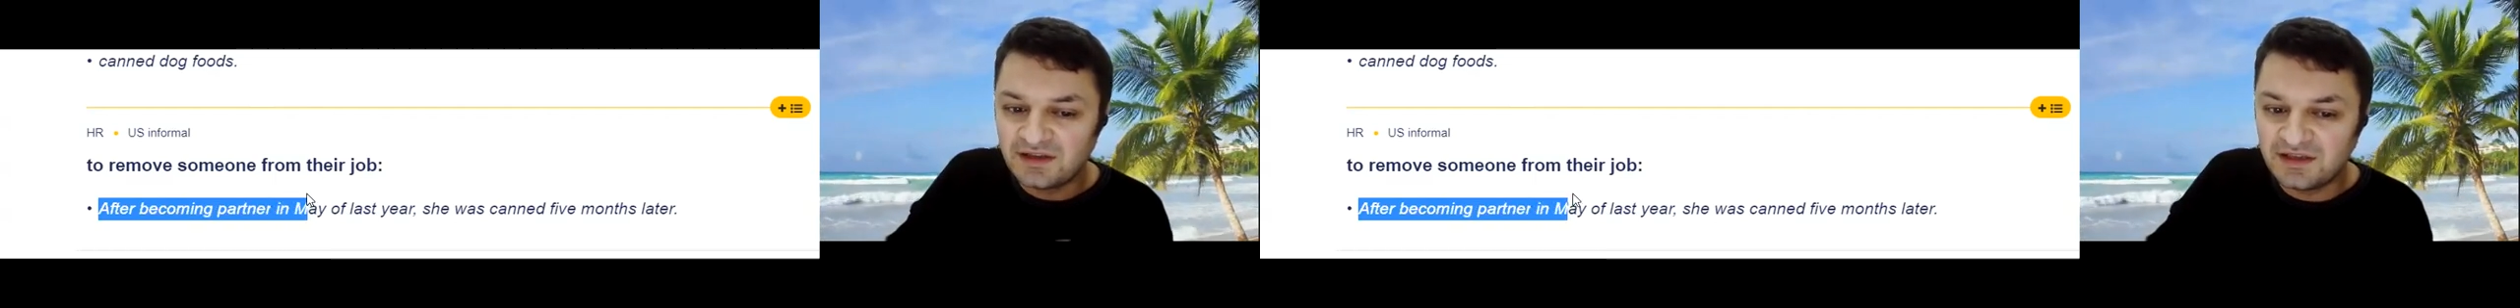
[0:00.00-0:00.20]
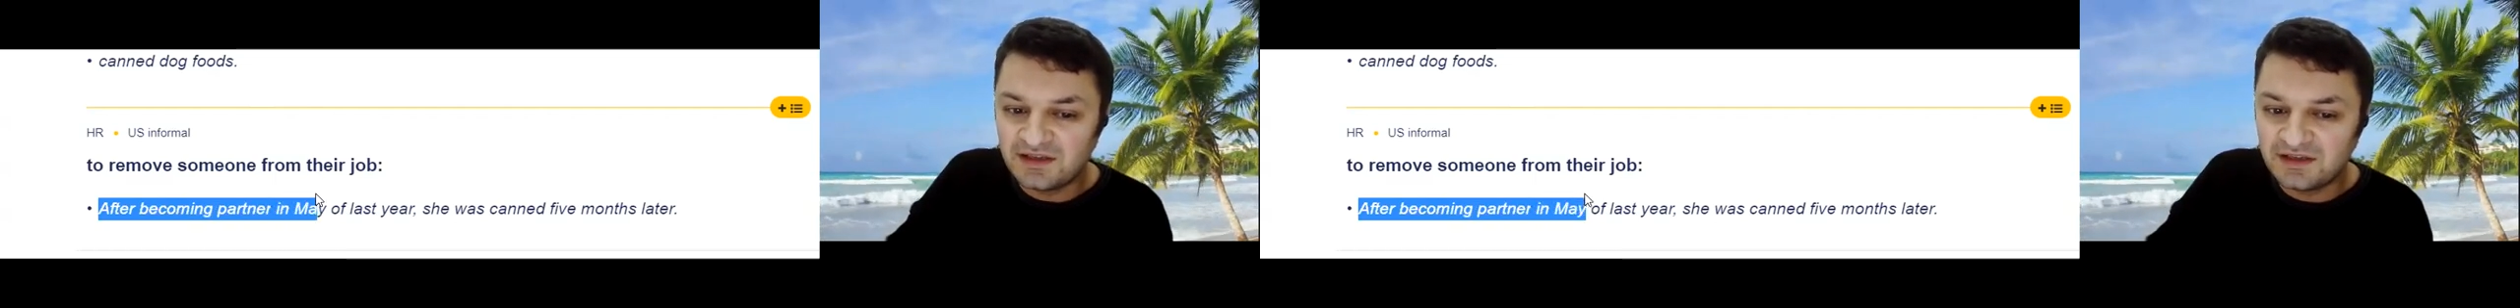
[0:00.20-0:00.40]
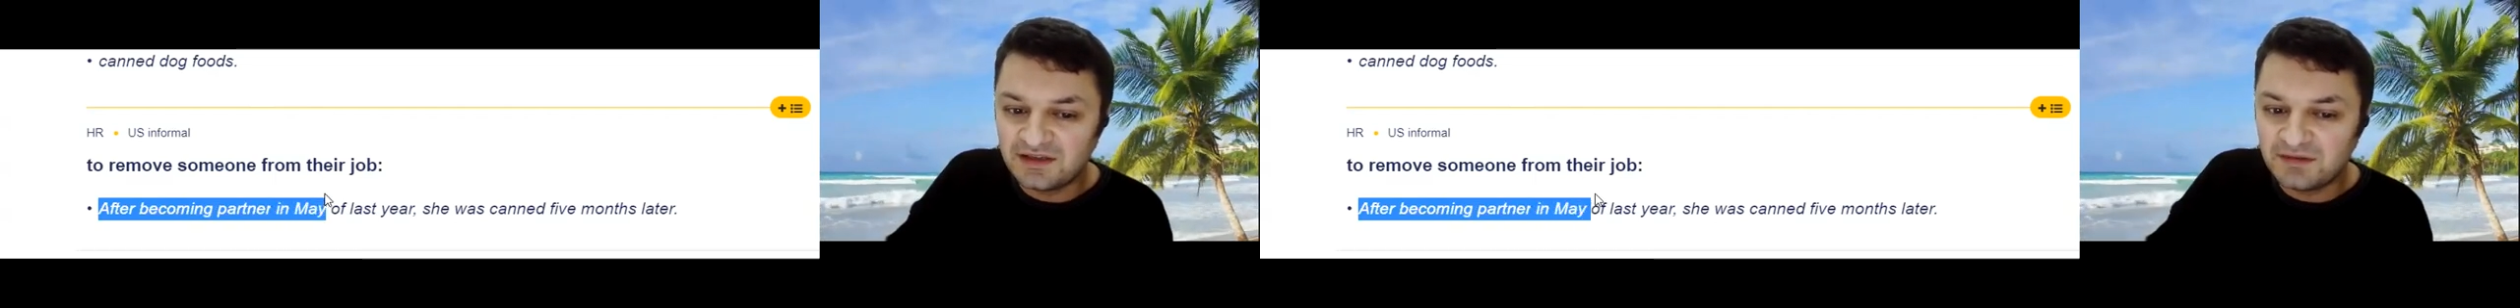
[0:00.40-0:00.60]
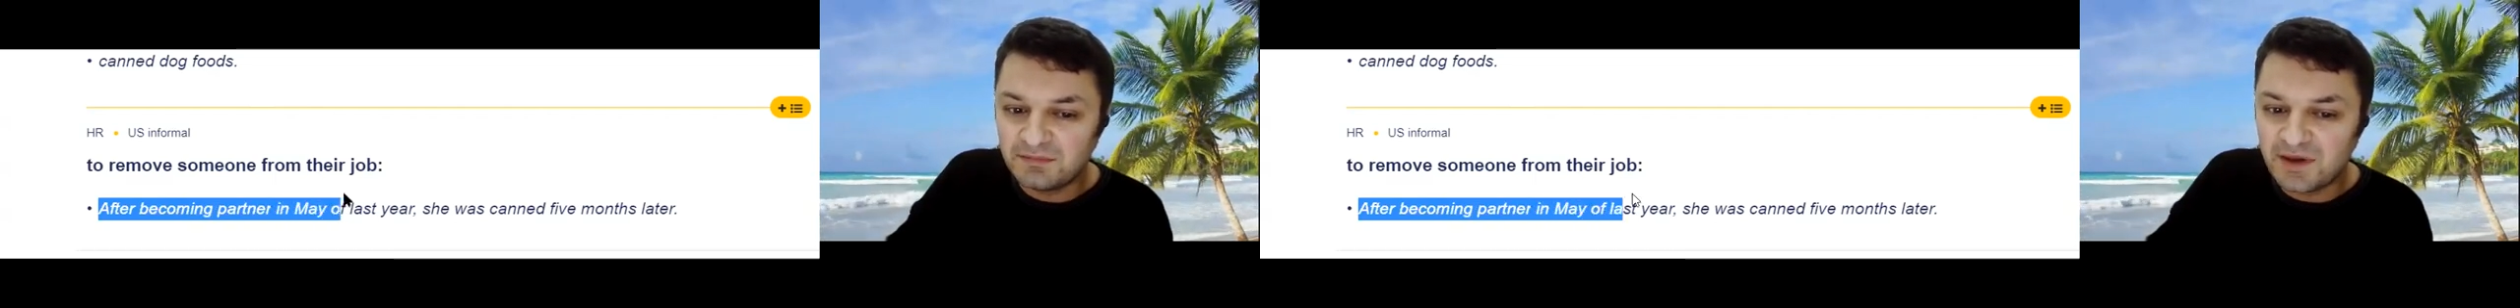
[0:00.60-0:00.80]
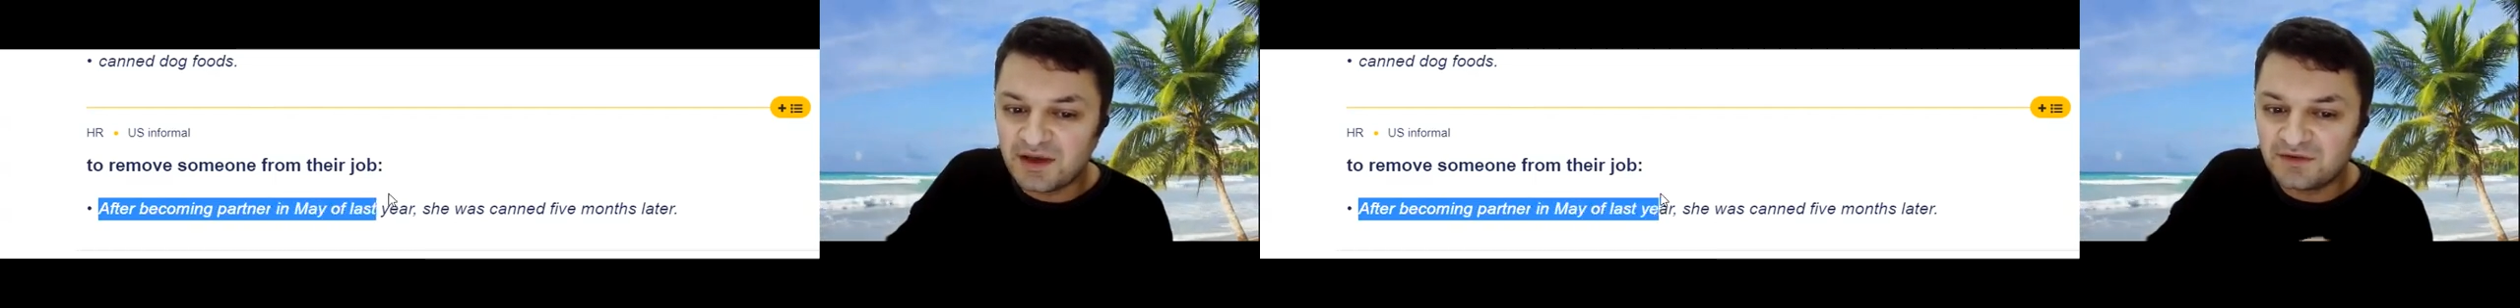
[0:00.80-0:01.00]
in
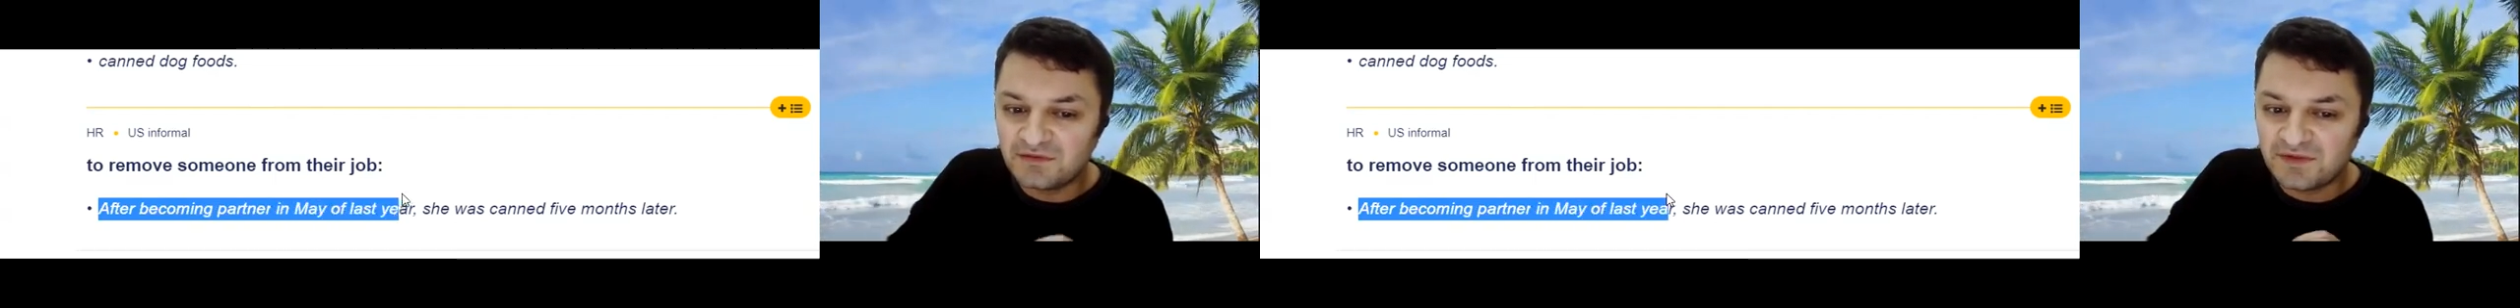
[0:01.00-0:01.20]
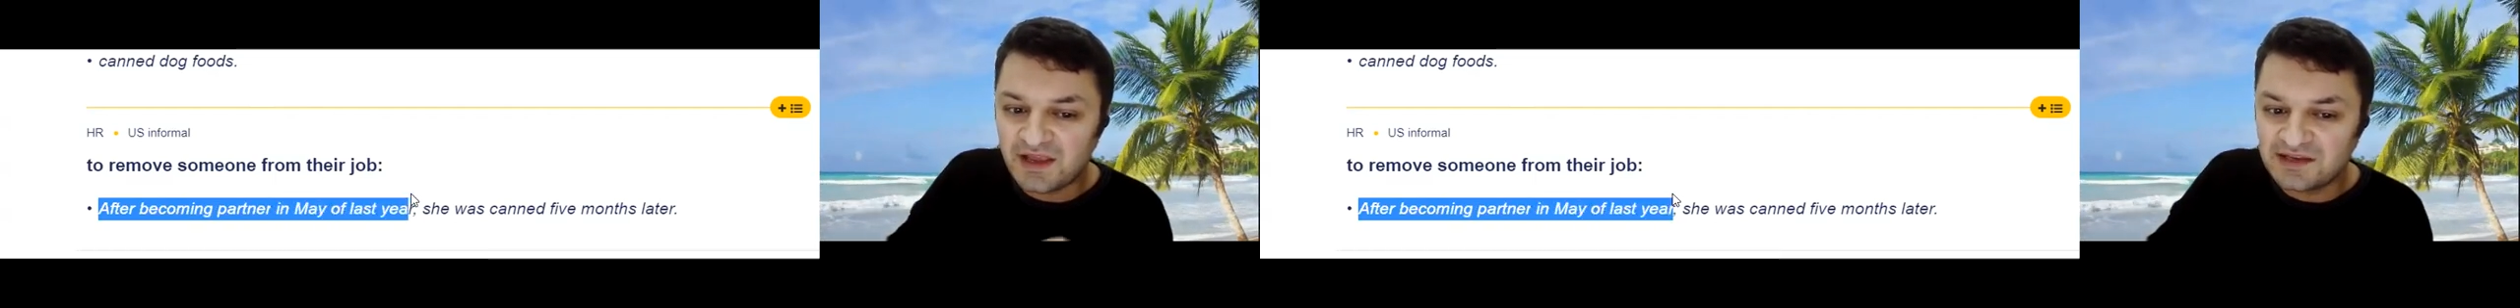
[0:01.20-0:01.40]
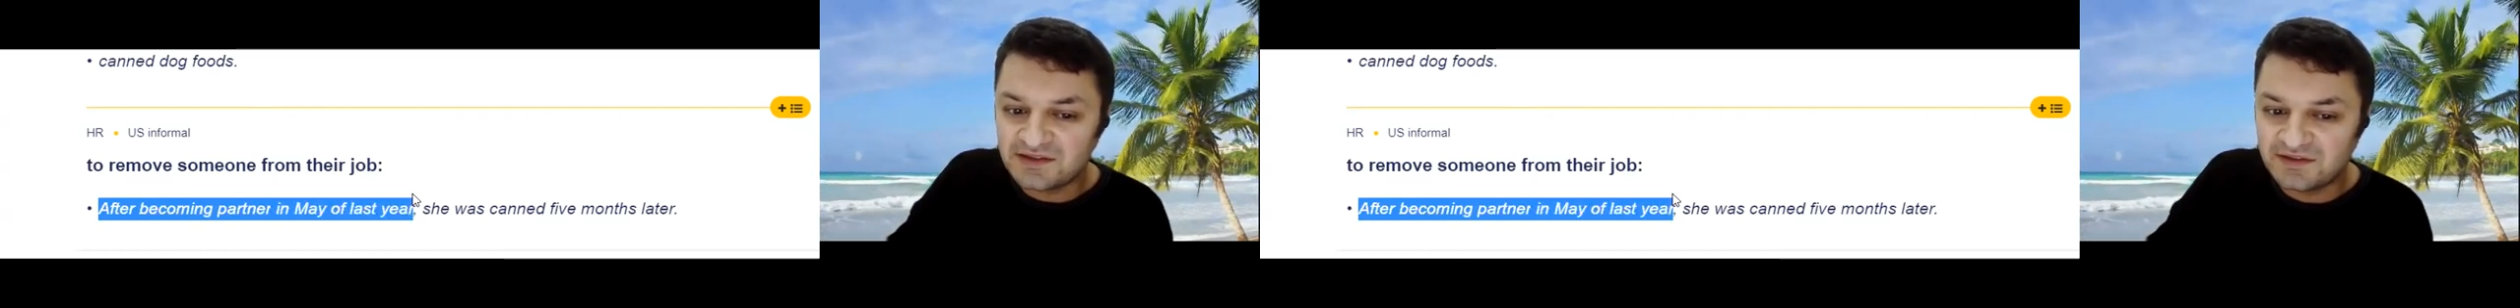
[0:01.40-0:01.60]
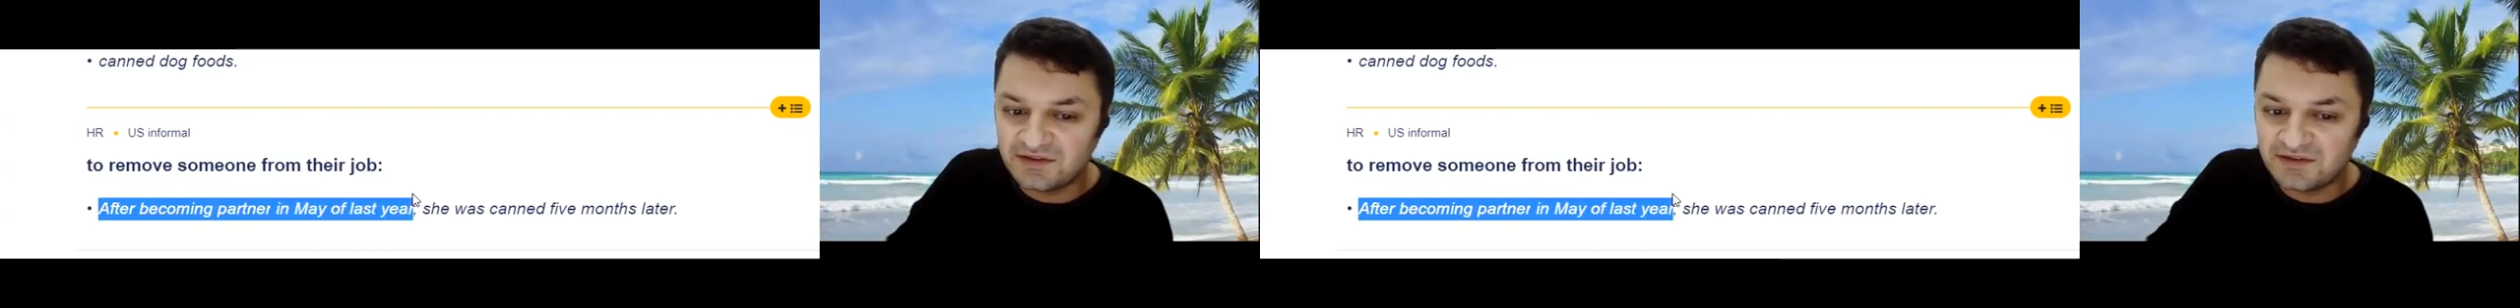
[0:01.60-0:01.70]
May of last